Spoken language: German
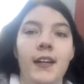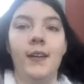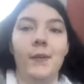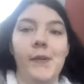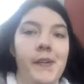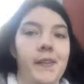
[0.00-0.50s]

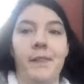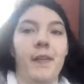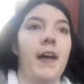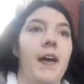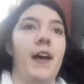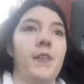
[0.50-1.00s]
Und
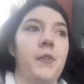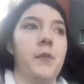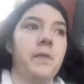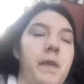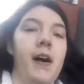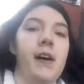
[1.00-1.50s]
äh, also
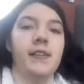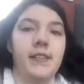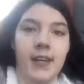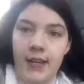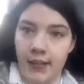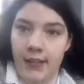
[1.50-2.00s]
es war
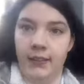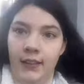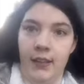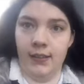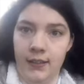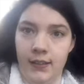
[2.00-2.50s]
der
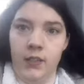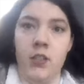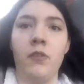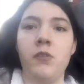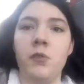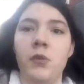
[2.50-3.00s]
äh,
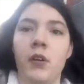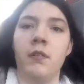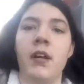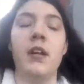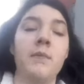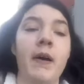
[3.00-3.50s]

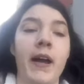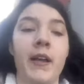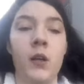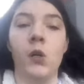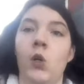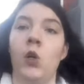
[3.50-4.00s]
Geschäftsführer war
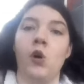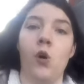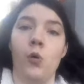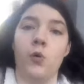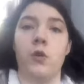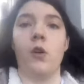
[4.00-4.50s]
dabei
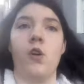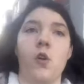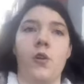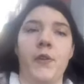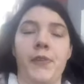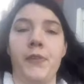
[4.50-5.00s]
und dann
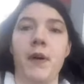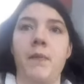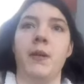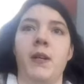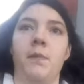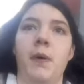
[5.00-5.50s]
noch zwei
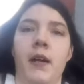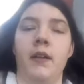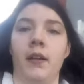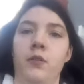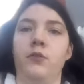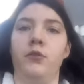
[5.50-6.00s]

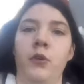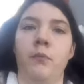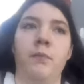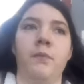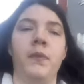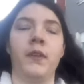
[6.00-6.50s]
Mitarbeiterinnen vom,
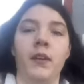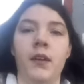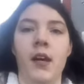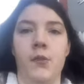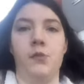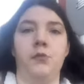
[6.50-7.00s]

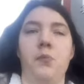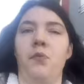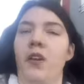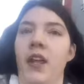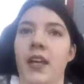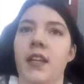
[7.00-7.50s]
also vom
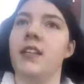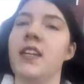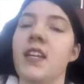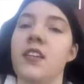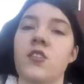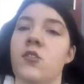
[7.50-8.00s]

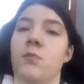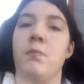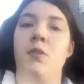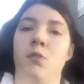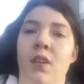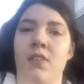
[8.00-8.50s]
Pflegedienst,
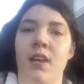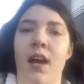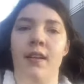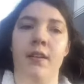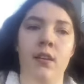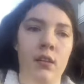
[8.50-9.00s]
beziehungsweise
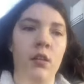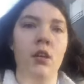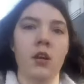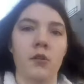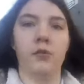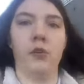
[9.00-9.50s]
halt
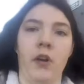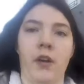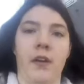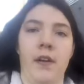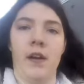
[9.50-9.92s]
von, äh,